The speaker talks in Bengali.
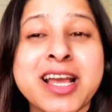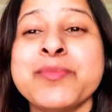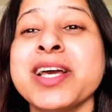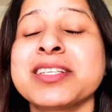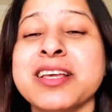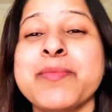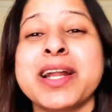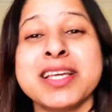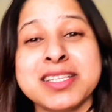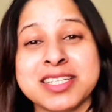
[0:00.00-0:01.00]
আমি আজকে
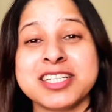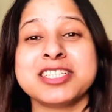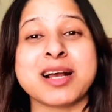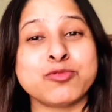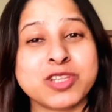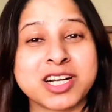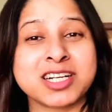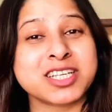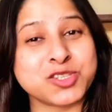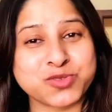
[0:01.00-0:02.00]
বানিয়েছি সাবুদানার
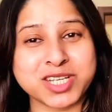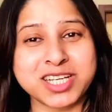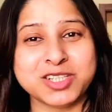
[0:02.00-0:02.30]
খিচুড়ি